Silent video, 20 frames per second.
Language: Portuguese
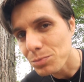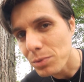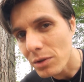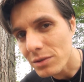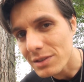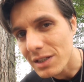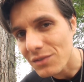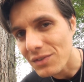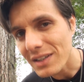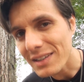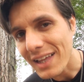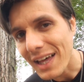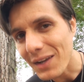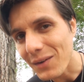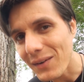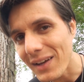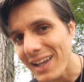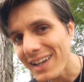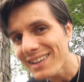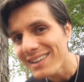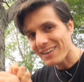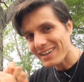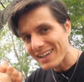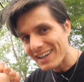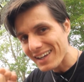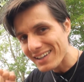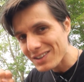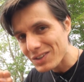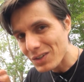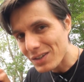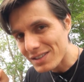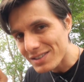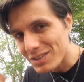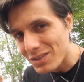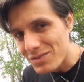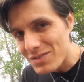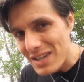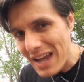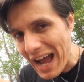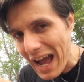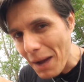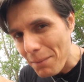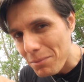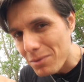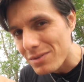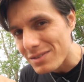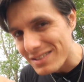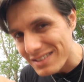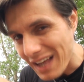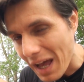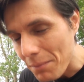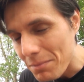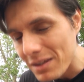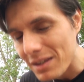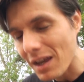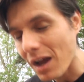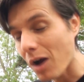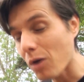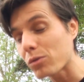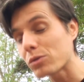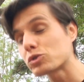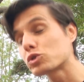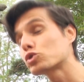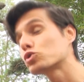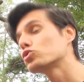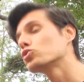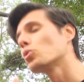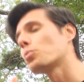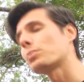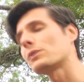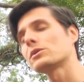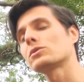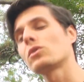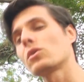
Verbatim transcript: os peões levantaram ele? Com aquela torção de rabo, sabe? Que é algo super